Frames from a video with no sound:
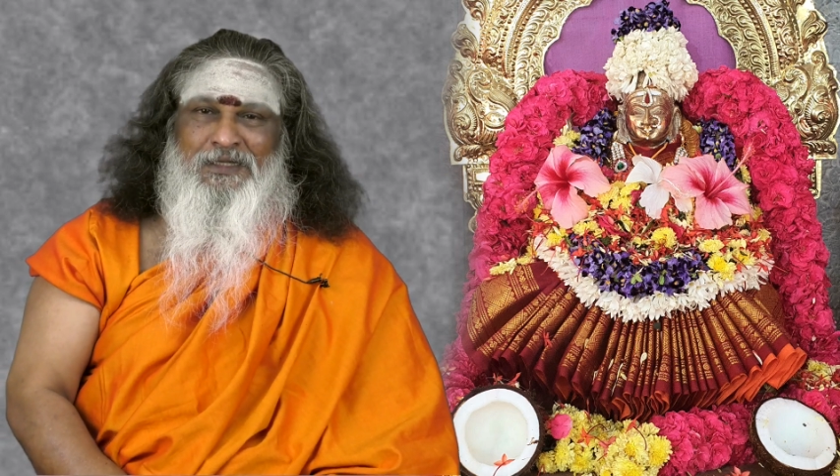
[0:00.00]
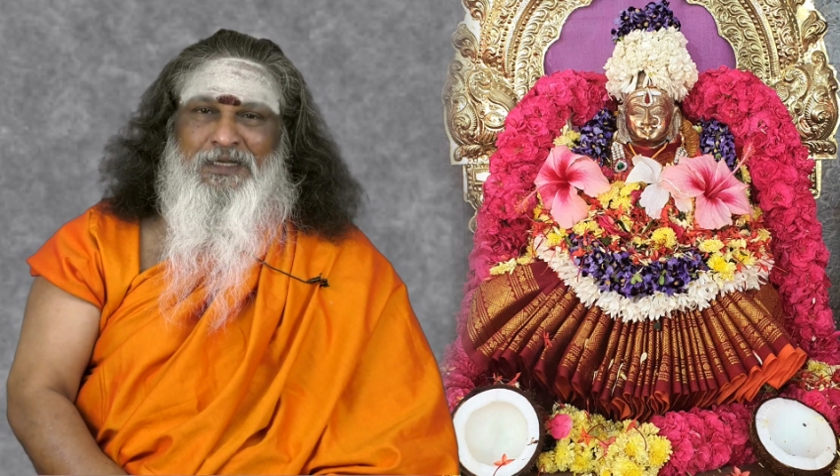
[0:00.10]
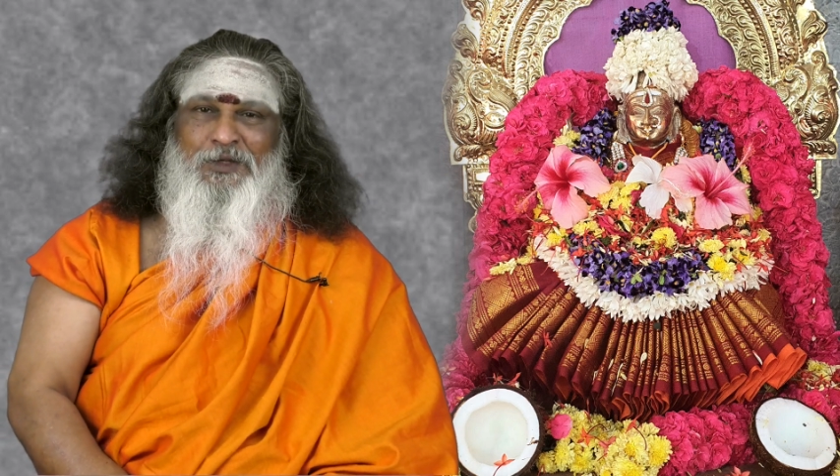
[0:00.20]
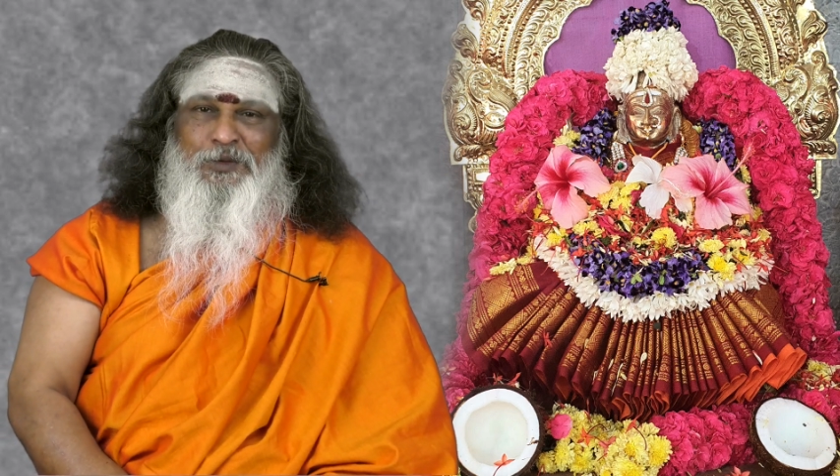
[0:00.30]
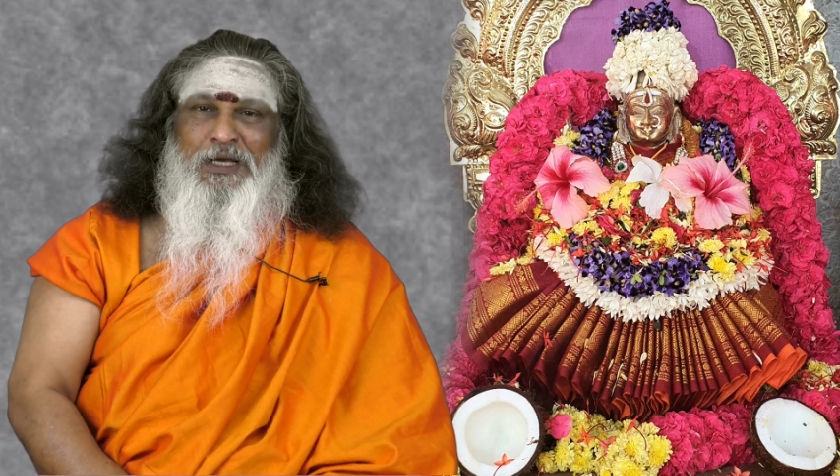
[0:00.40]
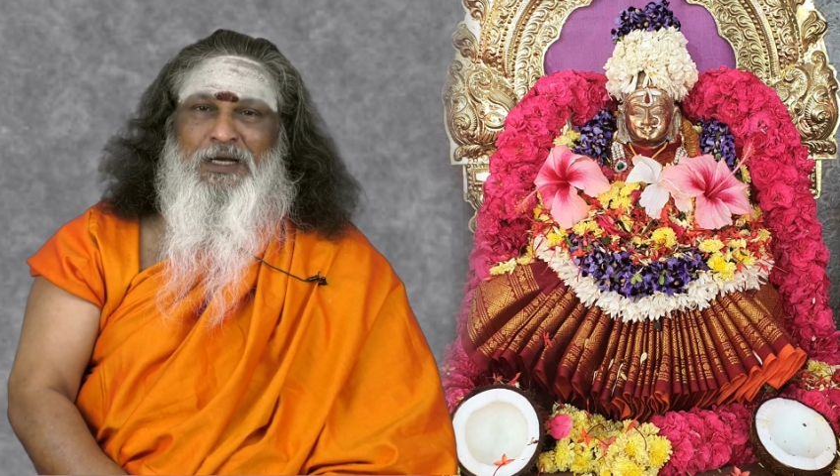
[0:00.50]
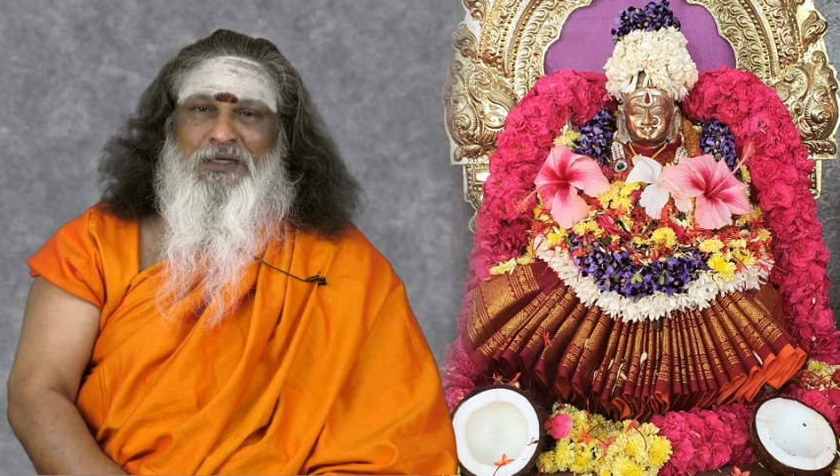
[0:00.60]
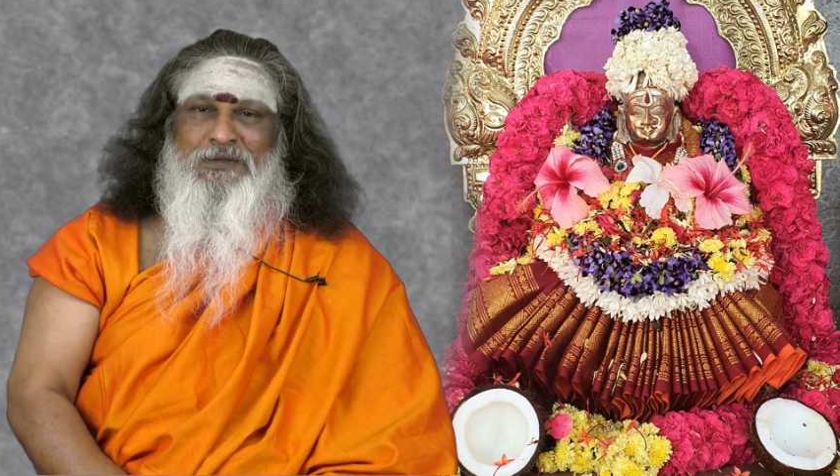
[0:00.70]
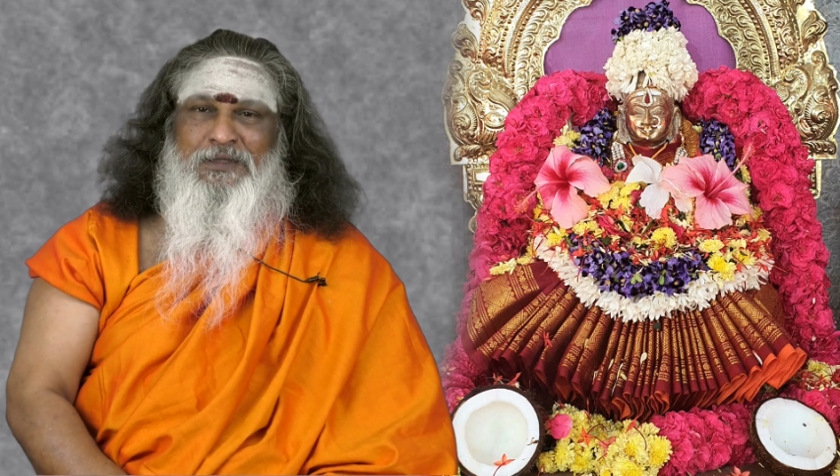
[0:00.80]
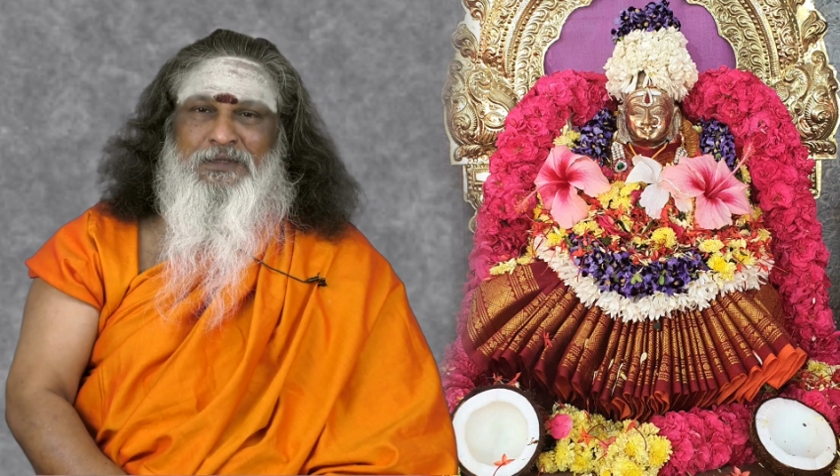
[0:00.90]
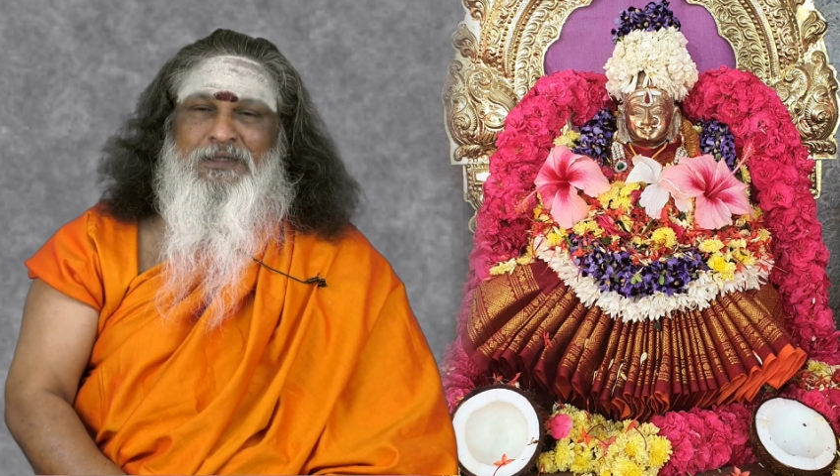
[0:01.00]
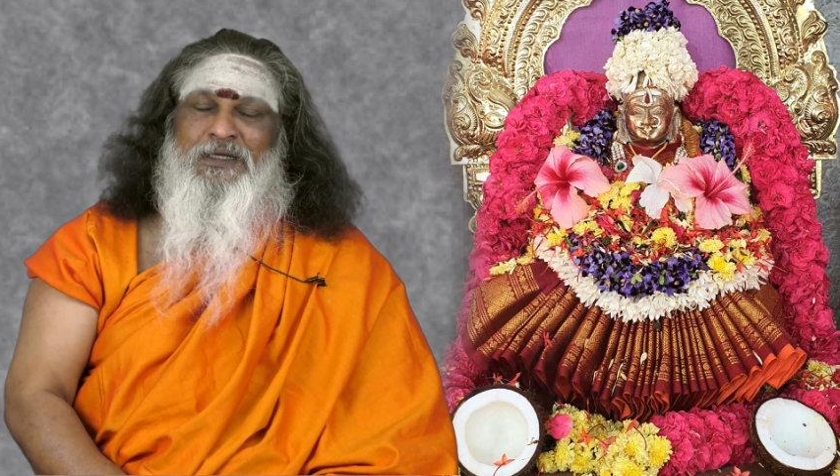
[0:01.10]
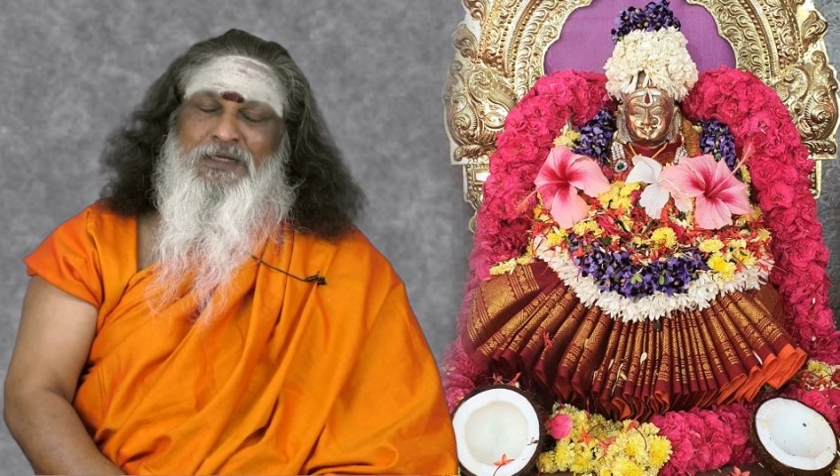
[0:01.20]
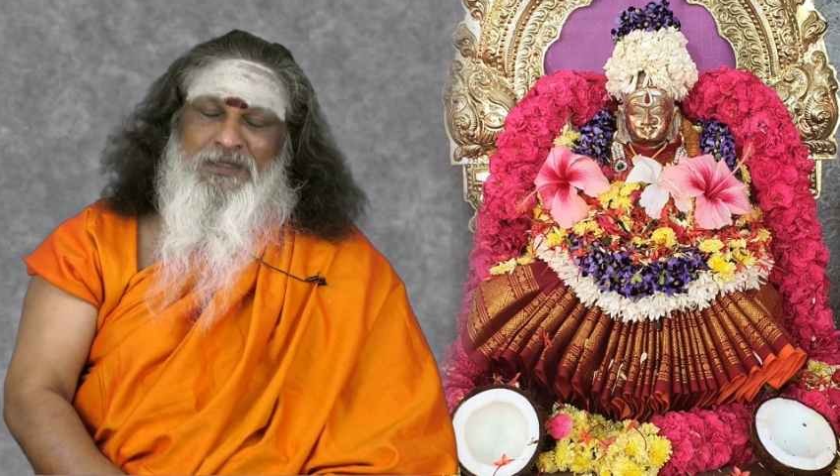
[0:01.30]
அடியனுடைய ஆசிகள்